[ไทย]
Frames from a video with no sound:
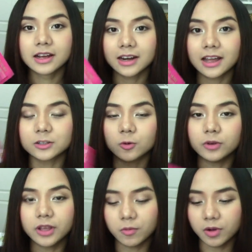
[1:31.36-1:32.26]
ข้างหลังถุง
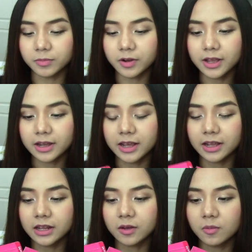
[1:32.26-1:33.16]
เนี่ยวอมก็ยัง
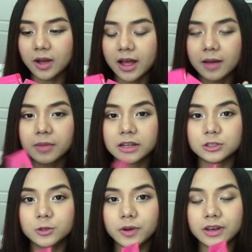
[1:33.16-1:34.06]
เห็นอีกว่ามัน
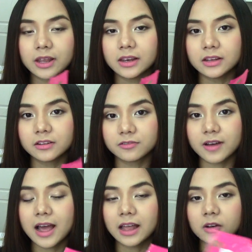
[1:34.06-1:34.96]
ช่วยในเรื่อง
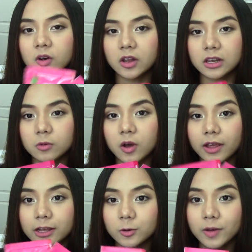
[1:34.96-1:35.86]
ฝ้าแล้วก็ริ้วรอ
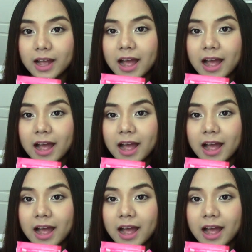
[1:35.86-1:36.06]
ยอีกด้วย